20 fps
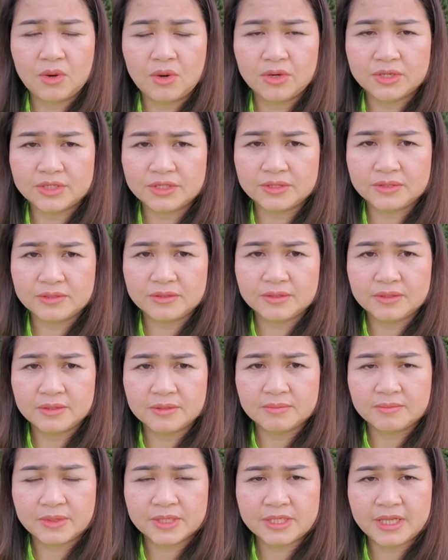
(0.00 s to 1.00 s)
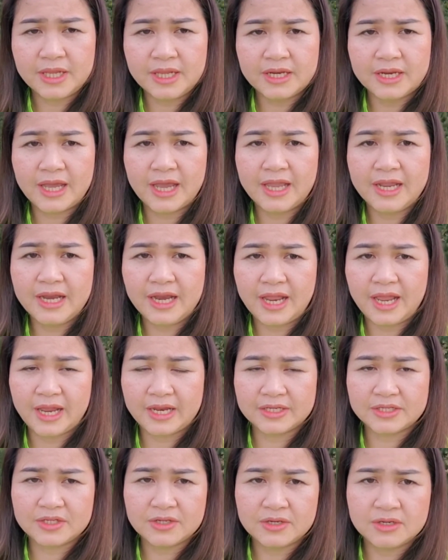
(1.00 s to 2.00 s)
และนอกจากนั้นนะคะ
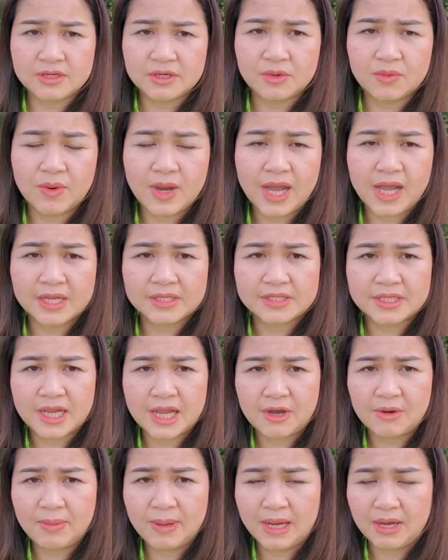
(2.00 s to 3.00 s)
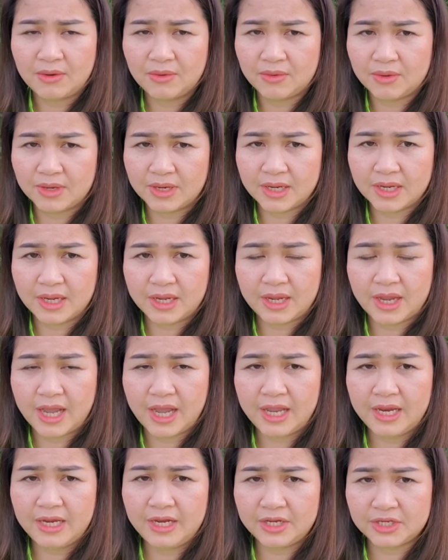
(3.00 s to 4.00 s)
ท่านนักบุญผู้นี้นะคะ
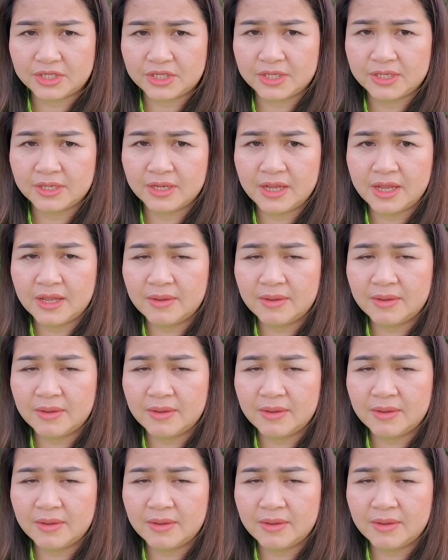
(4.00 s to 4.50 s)
ก็ได้